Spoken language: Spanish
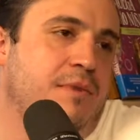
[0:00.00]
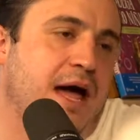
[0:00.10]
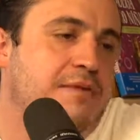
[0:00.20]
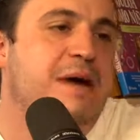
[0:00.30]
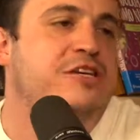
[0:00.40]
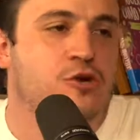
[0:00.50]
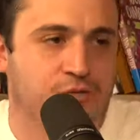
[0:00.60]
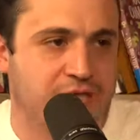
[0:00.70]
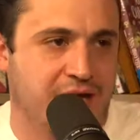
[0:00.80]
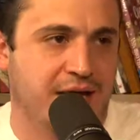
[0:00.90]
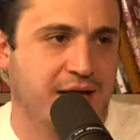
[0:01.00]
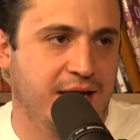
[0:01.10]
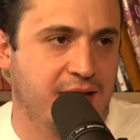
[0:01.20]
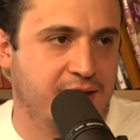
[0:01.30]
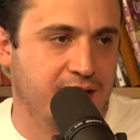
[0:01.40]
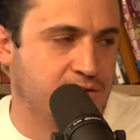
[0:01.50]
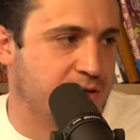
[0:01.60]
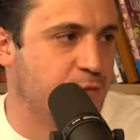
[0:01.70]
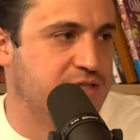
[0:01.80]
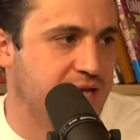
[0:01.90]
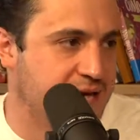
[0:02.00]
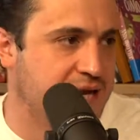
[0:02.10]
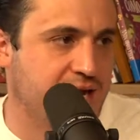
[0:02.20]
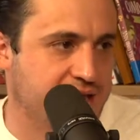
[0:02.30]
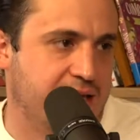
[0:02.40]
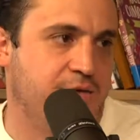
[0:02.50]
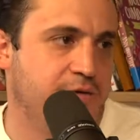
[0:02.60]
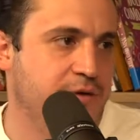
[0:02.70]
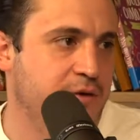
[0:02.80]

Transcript: hay más shows que eh, de los que puedes tener en Querétaro. Eh, más